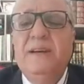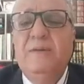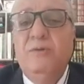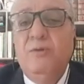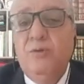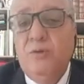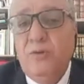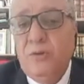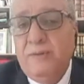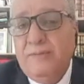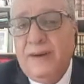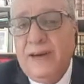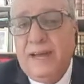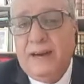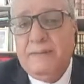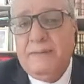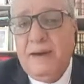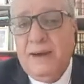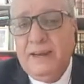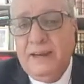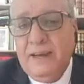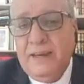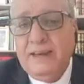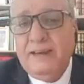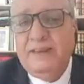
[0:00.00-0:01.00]

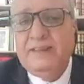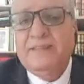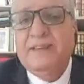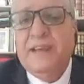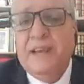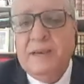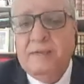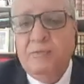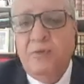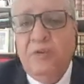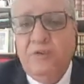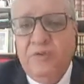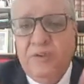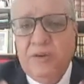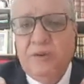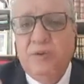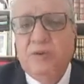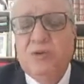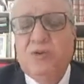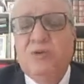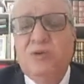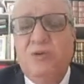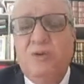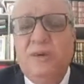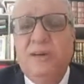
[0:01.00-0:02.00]
والمغاربه يعني ساهموا في
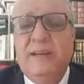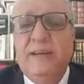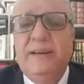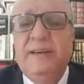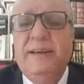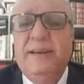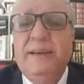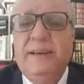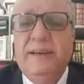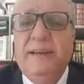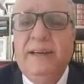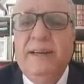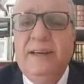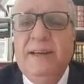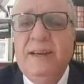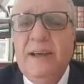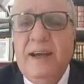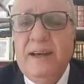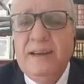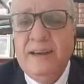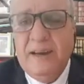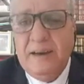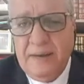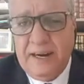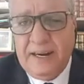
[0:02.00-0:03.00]
الوصول يعني الى
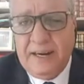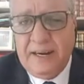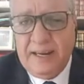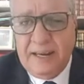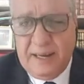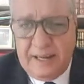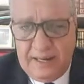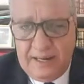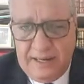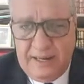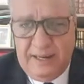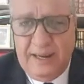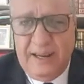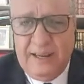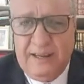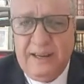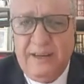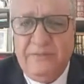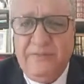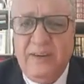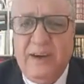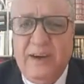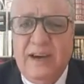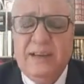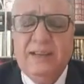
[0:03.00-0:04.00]
الى المريخ يعني
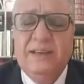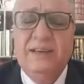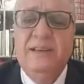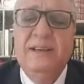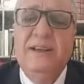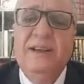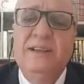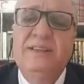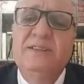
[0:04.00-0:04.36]
هذا فقط